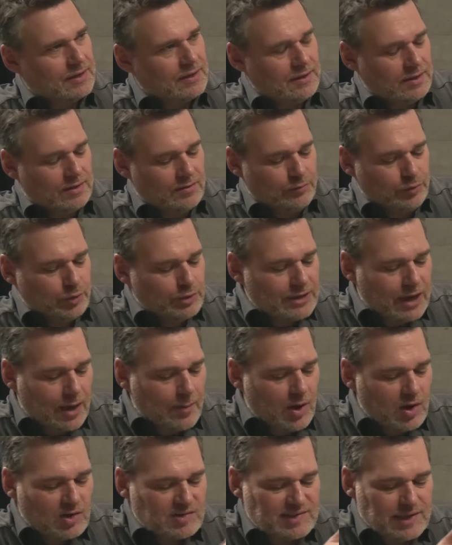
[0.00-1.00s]
Äh, würde
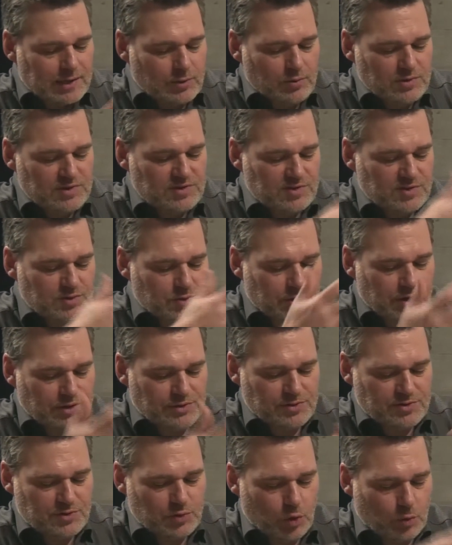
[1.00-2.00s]
aber auch sehr gut zu so
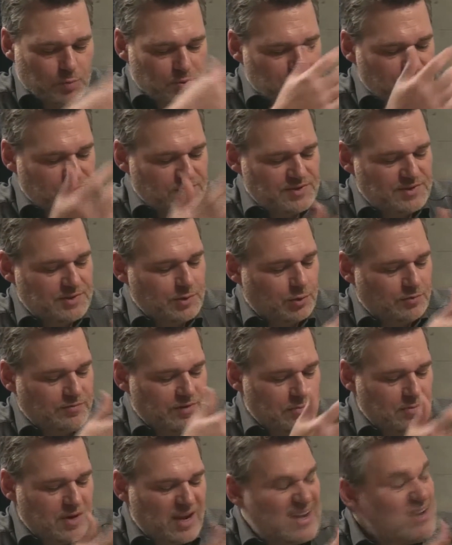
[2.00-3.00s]
einer dystopischen Vision
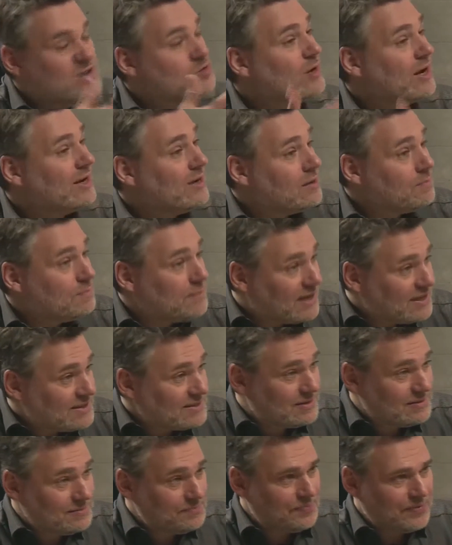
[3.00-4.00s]
wie Blade Runner
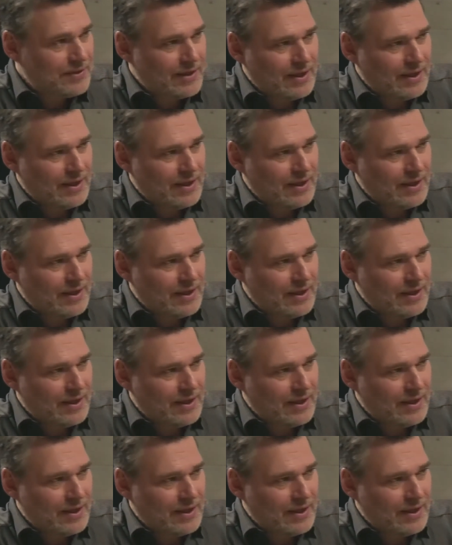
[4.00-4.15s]
passen.